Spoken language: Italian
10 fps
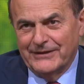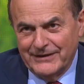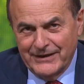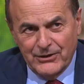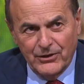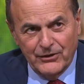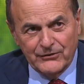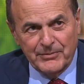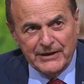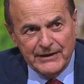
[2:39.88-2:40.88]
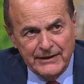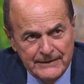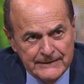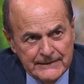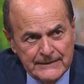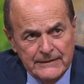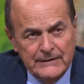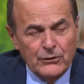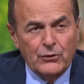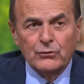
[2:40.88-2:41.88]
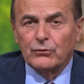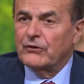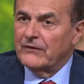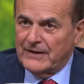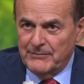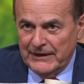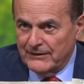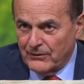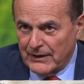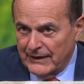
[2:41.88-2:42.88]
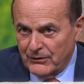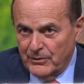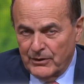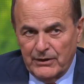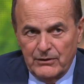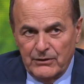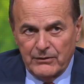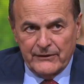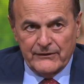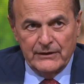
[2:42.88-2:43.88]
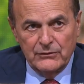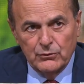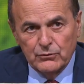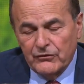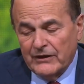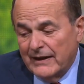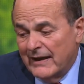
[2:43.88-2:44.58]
le cose, perché con un sistema elettorale come quello che si annuncia,